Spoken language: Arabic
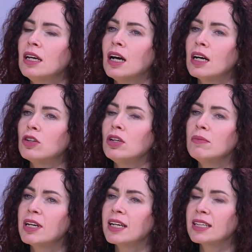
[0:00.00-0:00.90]
هدول
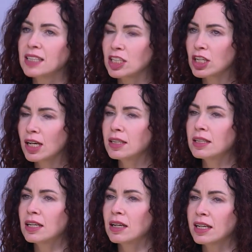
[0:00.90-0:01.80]
المراكز
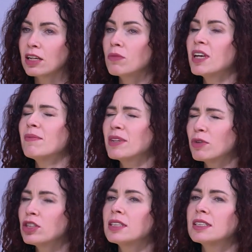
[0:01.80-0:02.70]
عشان احكيكم اياها
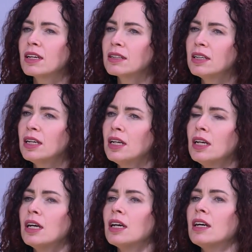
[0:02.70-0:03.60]
بمختصر نعم.
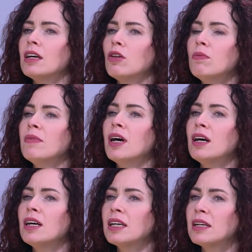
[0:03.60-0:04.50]
آه، هم
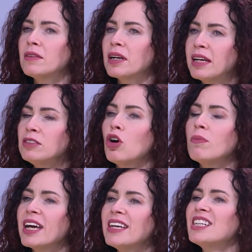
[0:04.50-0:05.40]
آه،
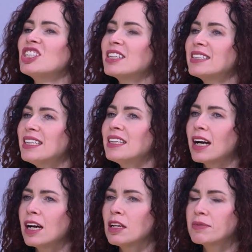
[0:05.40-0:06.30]
عندهم انرجي كثير
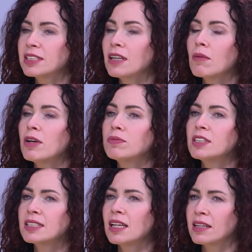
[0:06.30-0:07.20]
عاليه بتستقبل
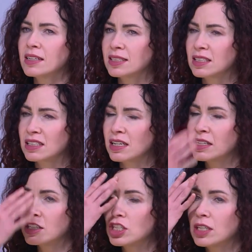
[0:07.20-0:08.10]
وبترسل انرجي نعم.
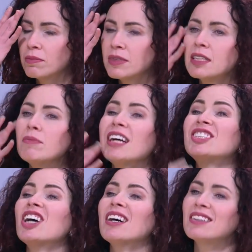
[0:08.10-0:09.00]
انرجي بنسميها
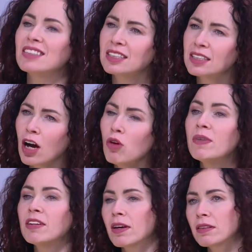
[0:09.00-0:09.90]
تشاكرز او
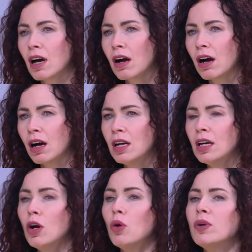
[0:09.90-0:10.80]
منفذ طاقه
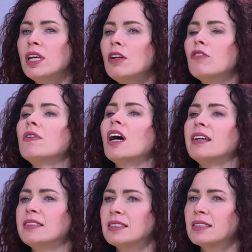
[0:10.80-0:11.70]
ويل اوف لايت